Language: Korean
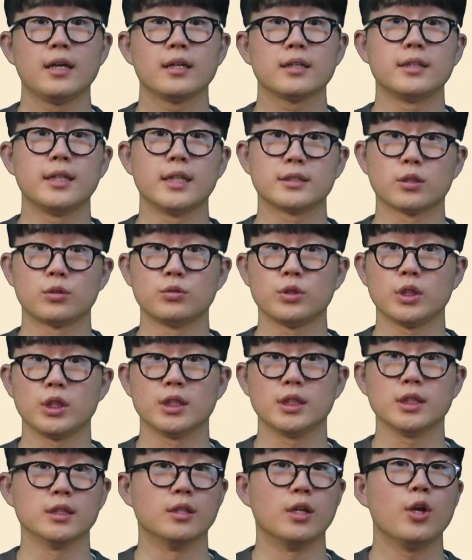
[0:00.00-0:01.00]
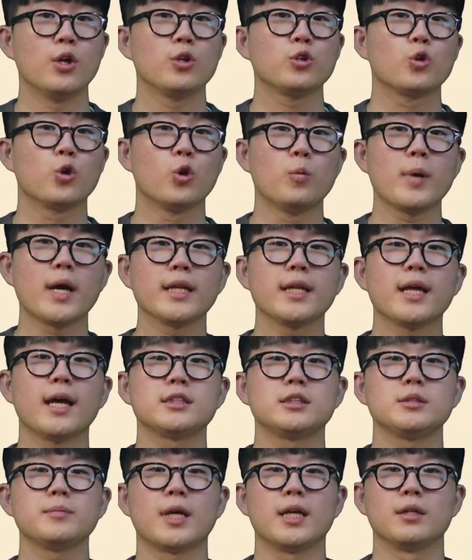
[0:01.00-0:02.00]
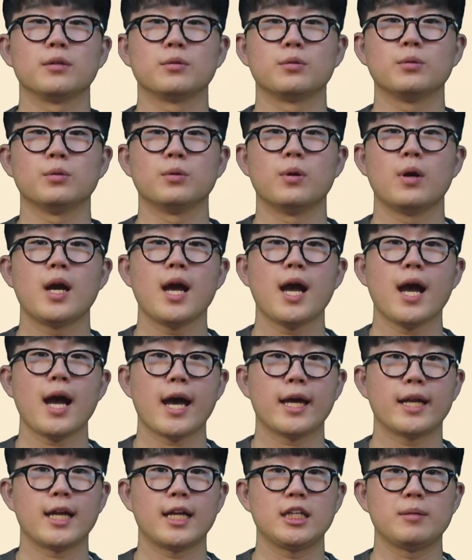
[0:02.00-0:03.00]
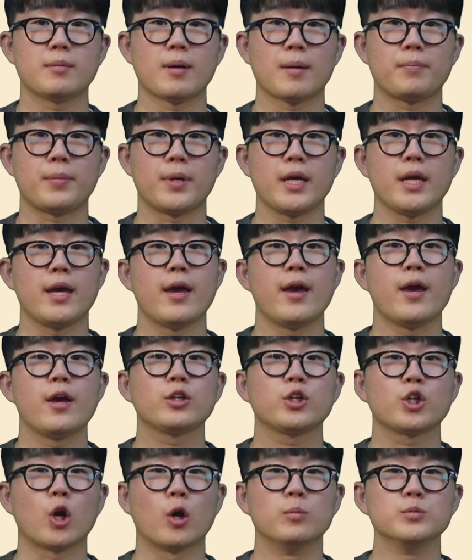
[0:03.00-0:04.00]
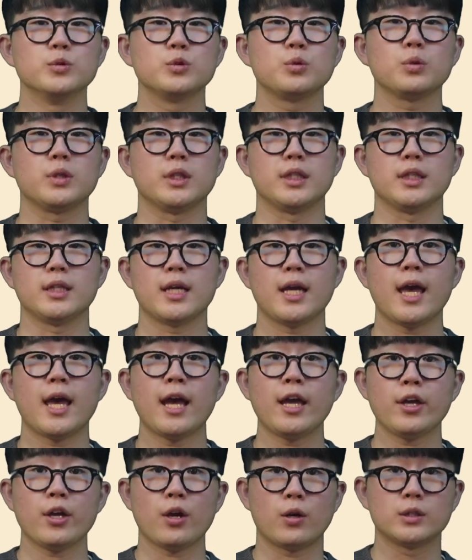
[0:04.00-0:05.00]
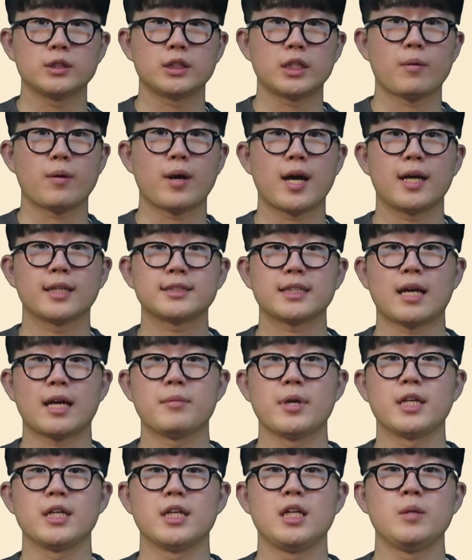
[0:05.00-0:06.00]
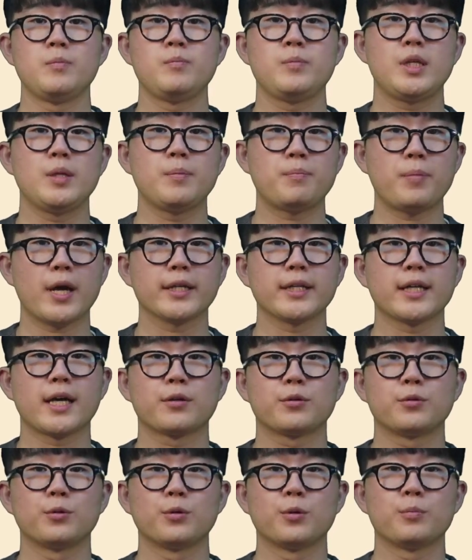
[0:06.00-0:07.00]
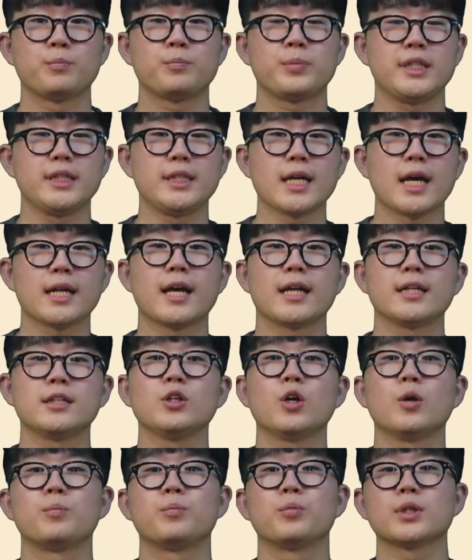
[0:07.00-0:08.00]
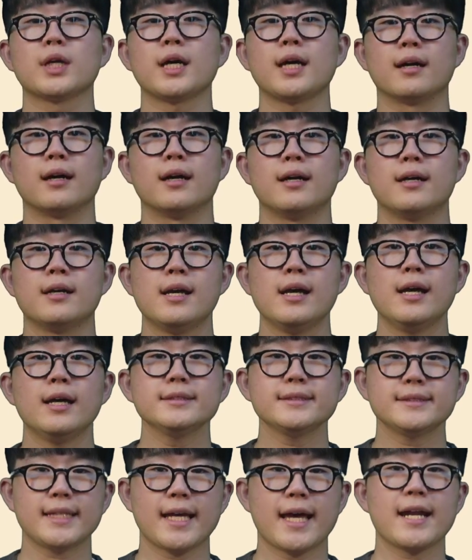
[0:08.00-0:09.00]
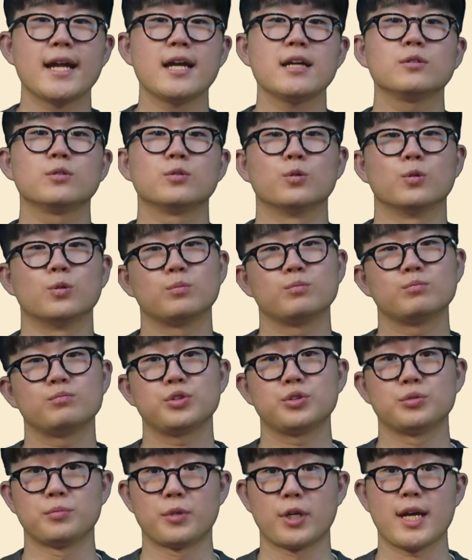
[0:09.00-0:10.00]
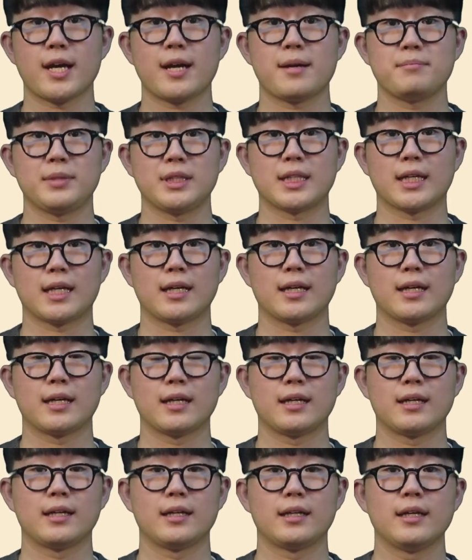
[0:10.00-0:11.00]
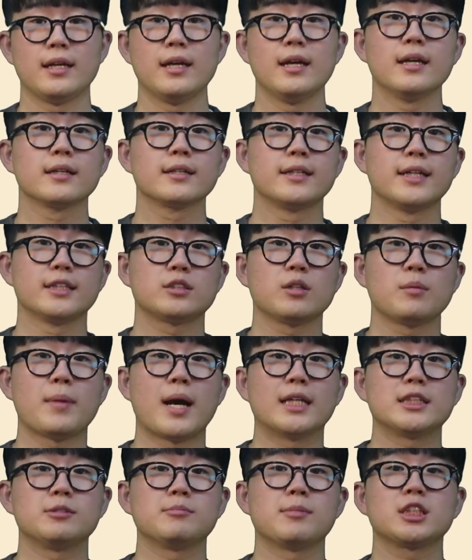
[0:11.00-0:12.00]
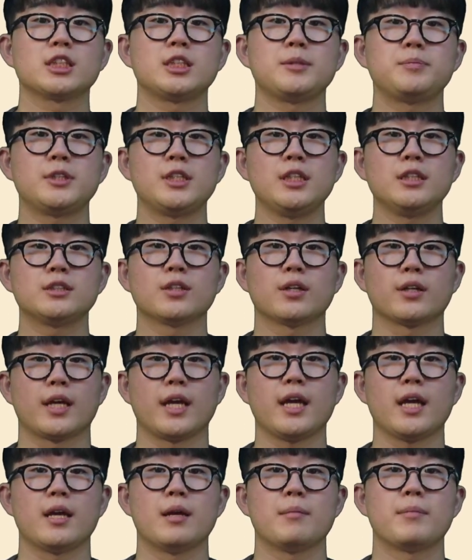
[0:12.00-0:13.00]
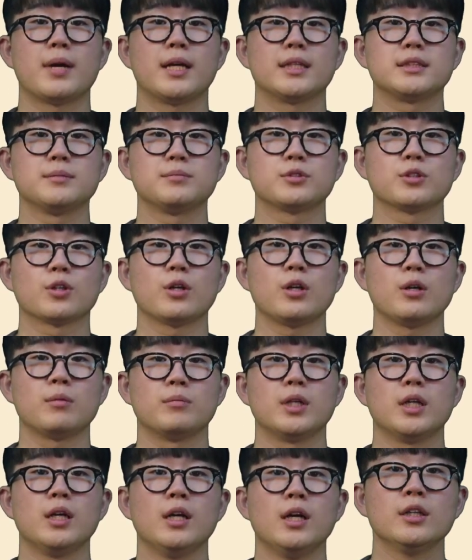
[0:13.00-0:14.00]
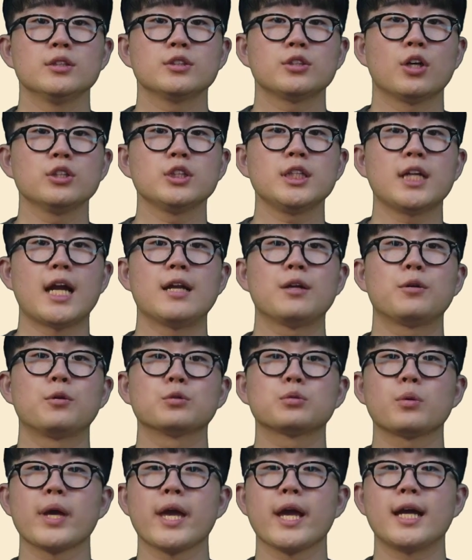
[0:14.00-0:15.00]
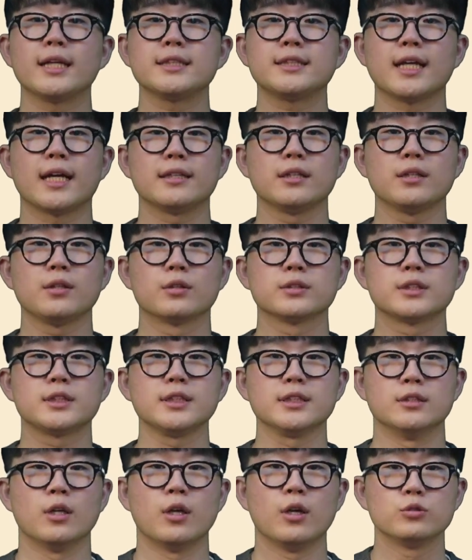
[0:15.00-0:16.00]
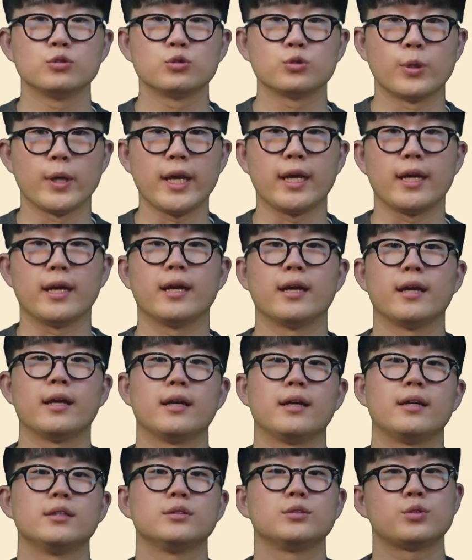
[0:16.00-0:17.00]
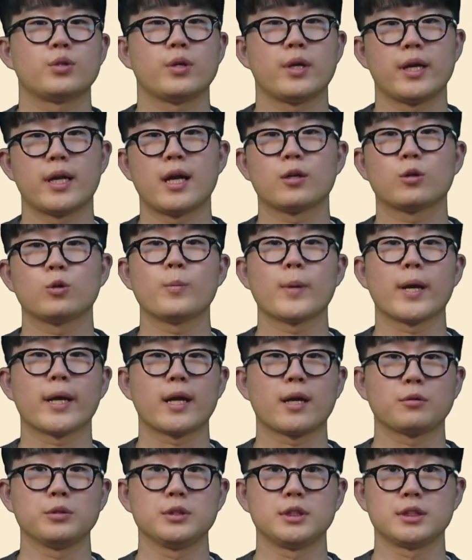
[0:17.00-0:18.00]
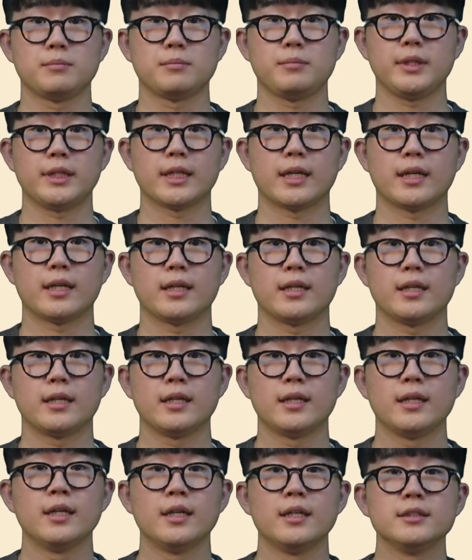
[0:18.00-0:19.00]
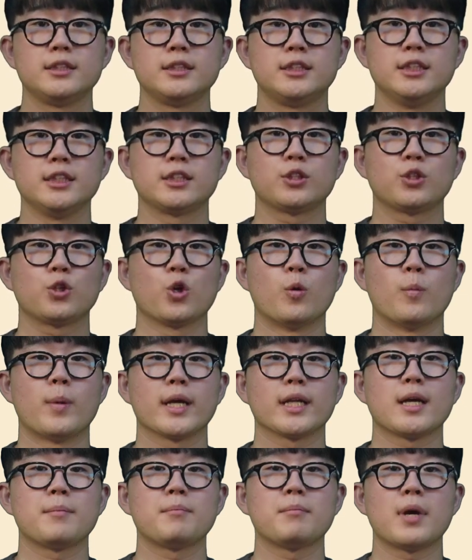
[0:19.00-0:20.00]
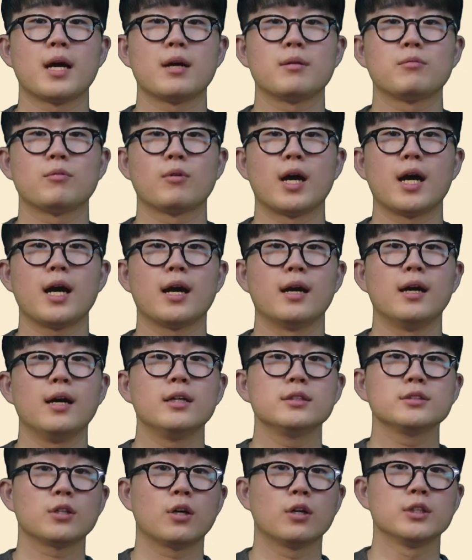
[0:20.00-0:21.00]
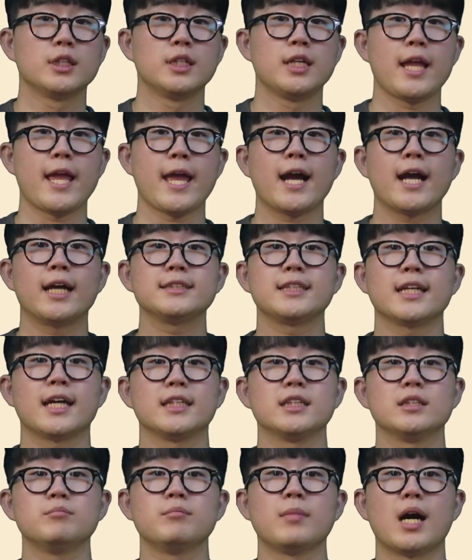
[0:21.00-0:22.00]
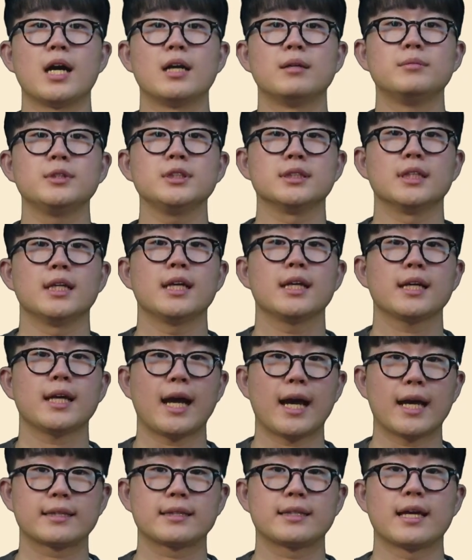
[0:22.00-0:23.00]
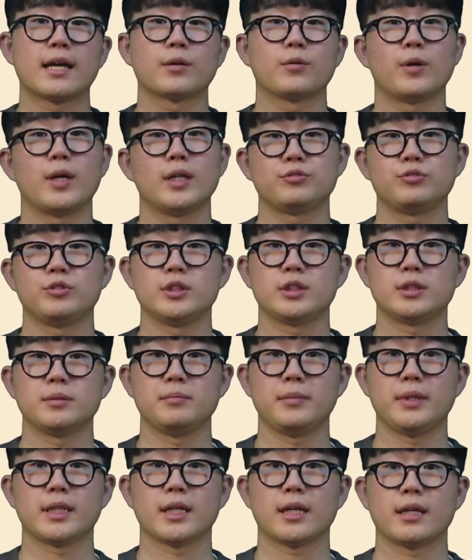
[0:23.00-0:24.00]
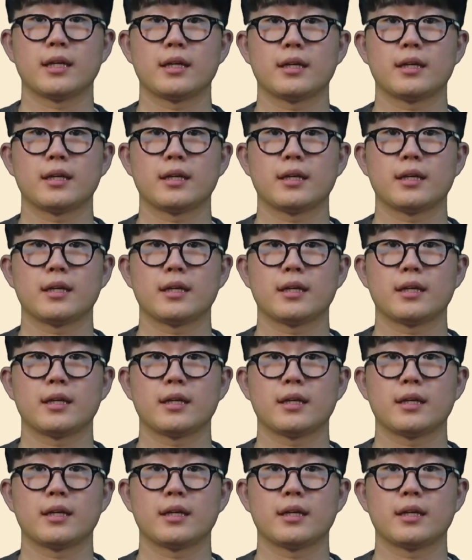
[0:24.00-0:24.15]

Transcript: 그래서 우리는 교만하지 말고 하나님 앞에 겸손히 형제와 자매를 비판하고 비난하는 것보다 사랑으로 품어야 합니다. 그래서 마지막 17절에 말씀처럼 선을 알고도 행하지 않는 것은 죄, 죄라고 말하고 있습니다. 즉, 교만한 마음과 선을 행하지 않는 마음은 같다고 할 수 있습니다.